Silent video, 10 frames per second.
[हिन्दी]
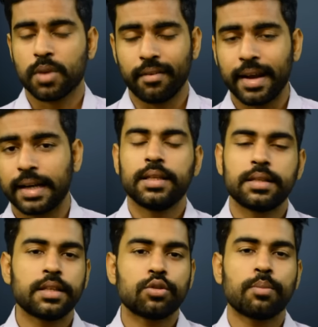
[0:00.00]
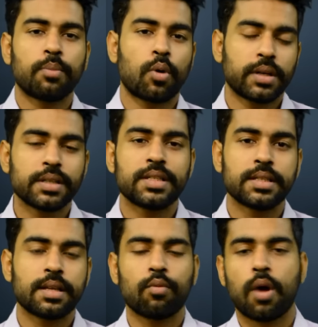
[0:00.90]
करेक्ट तीसरी जो इंपॉर्टेंट
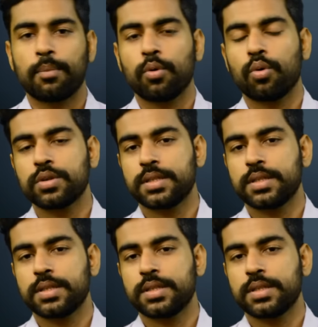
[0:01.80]
चीज है वो आप लोगों को